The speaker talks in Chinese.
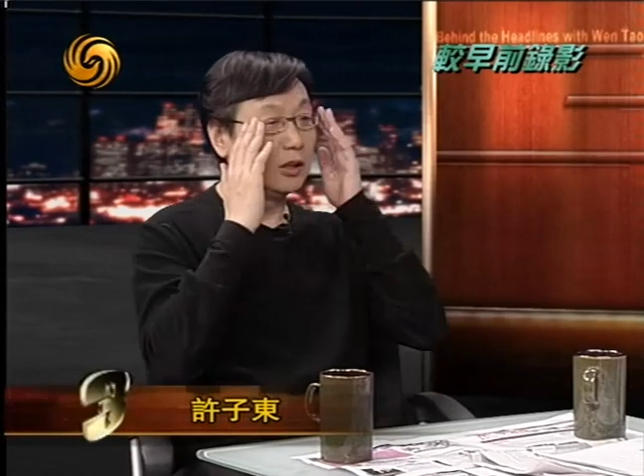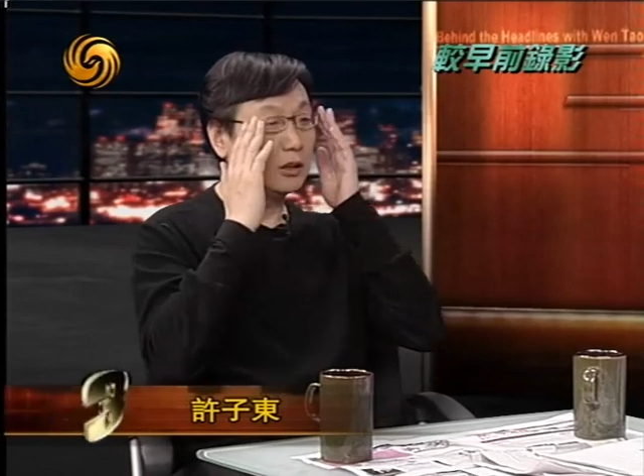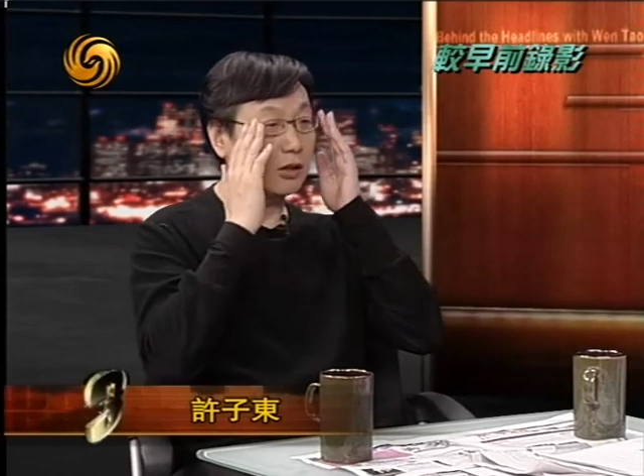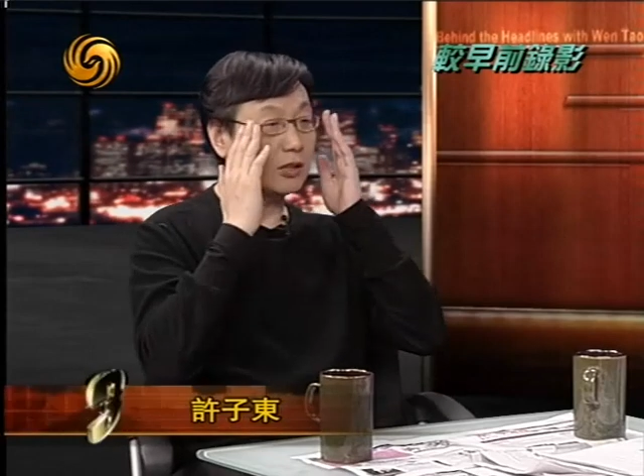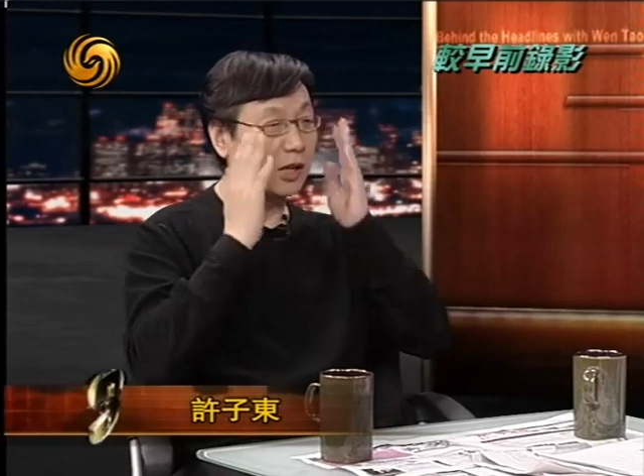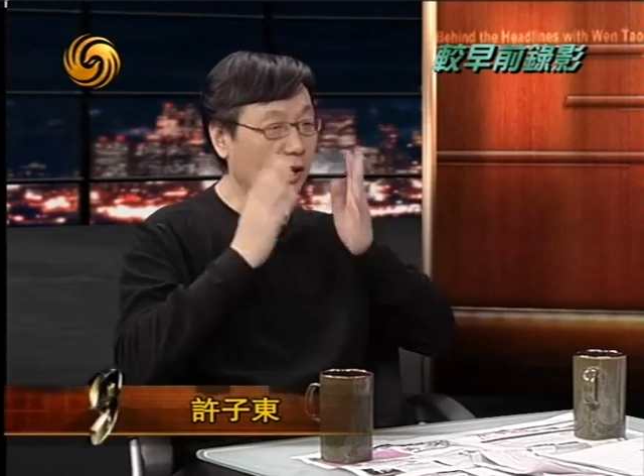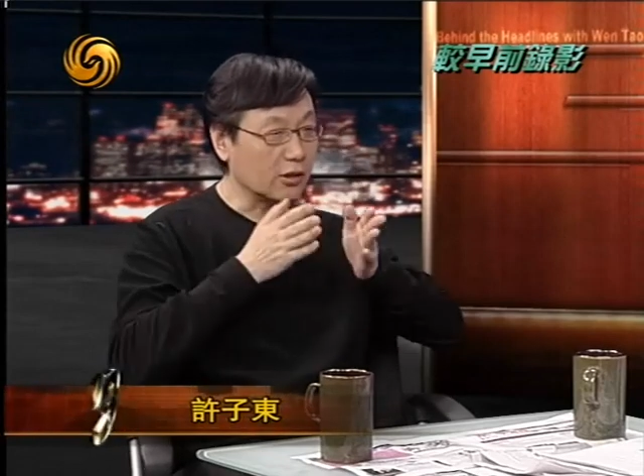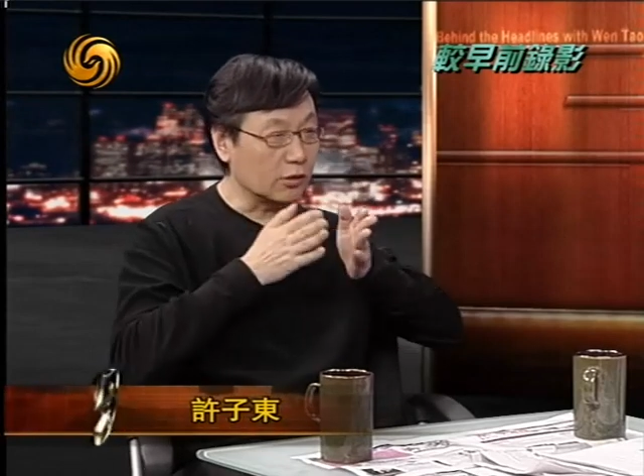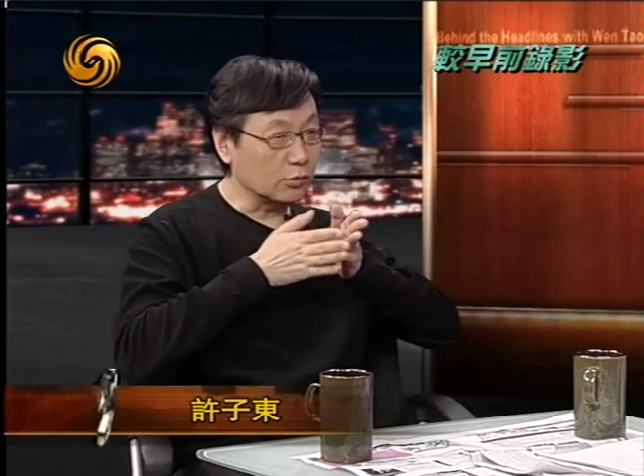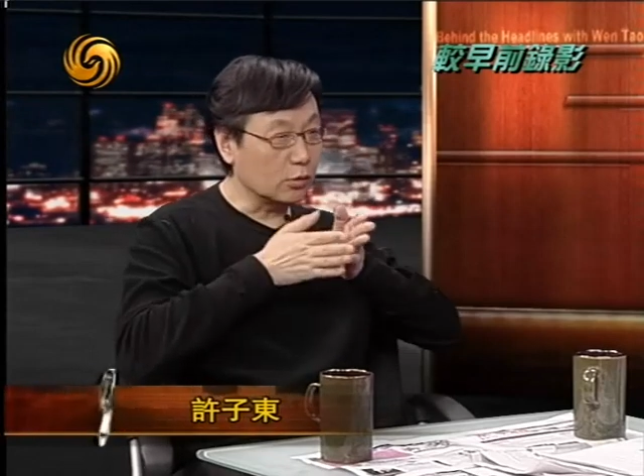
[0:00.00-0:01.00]
到了香港
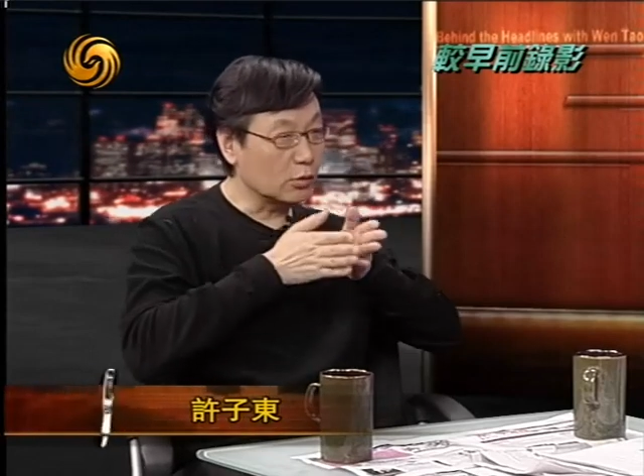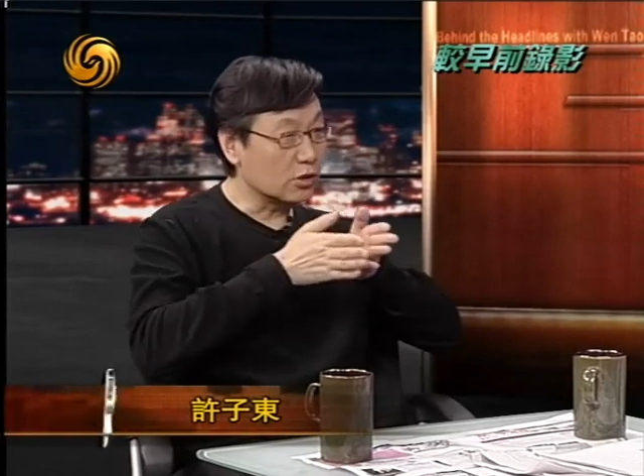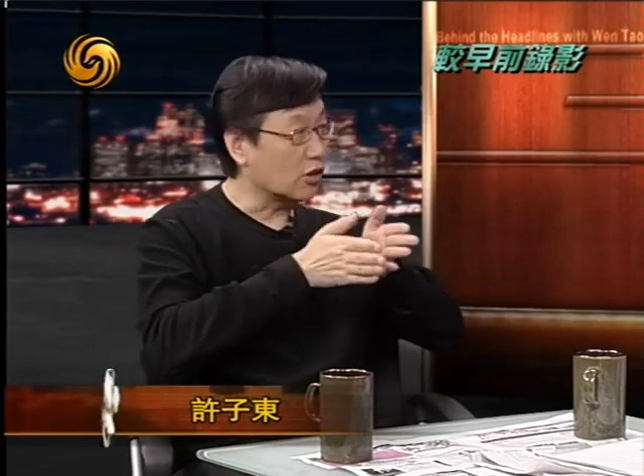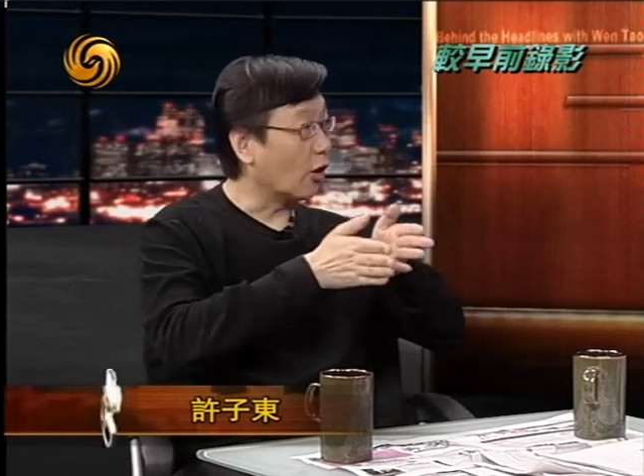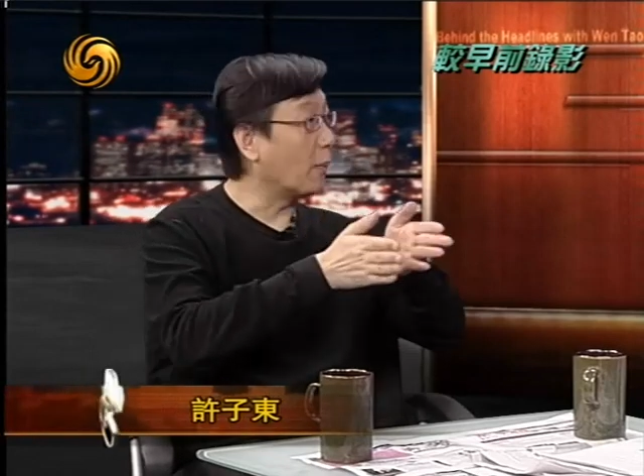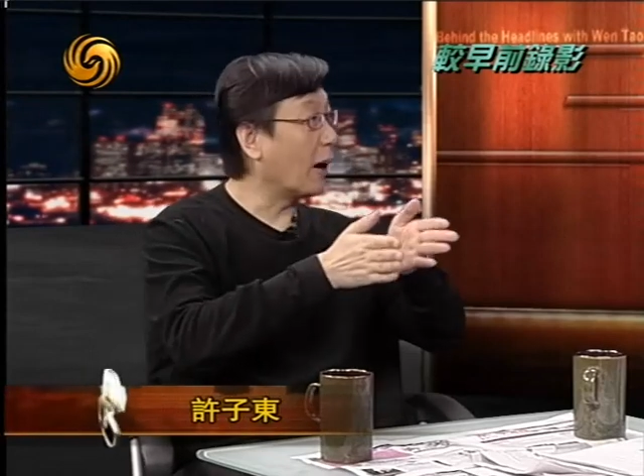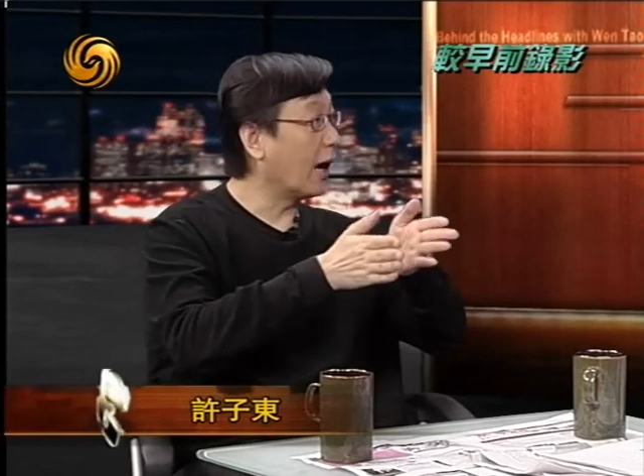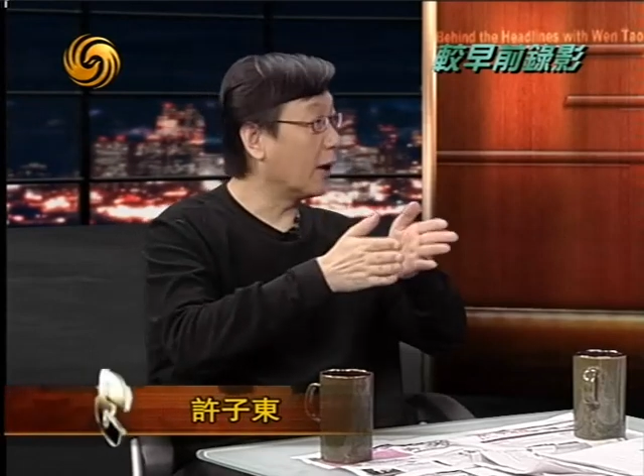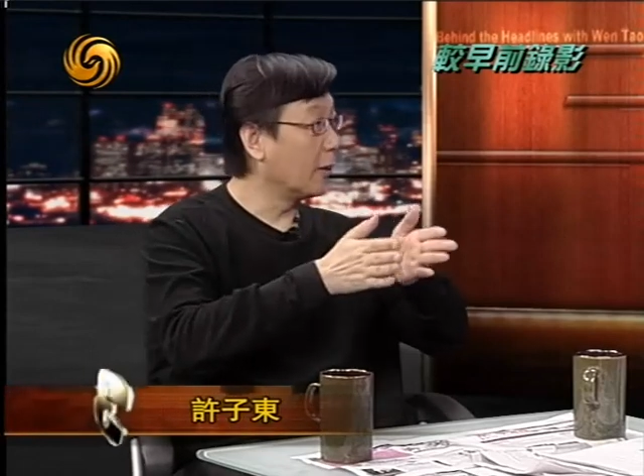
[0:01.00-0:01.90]
以后就坐小巴，